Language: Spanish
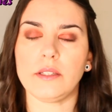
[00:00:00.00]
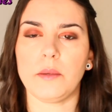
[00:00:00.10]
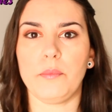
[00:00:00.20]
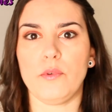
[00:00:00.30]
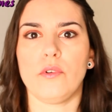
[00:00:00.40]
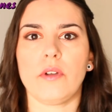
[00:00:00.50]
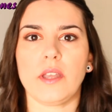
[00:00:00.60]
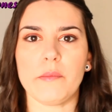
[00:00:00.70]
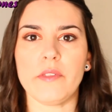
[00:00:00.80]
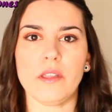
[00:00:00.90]
que tampoco es
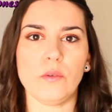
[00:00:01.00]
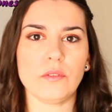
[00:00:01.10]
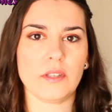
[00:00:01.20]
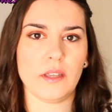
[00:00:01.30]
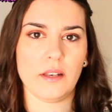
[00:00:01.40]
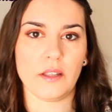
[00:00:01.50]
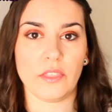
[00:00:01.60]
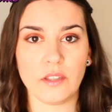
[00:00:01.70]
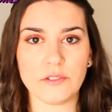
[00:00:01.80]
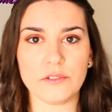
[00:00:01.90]
que me disguste en
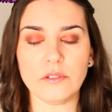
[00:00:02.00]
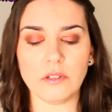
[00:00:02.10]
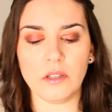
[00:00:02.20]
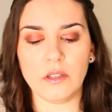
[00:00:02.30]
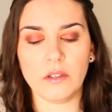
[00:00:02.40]
exceso.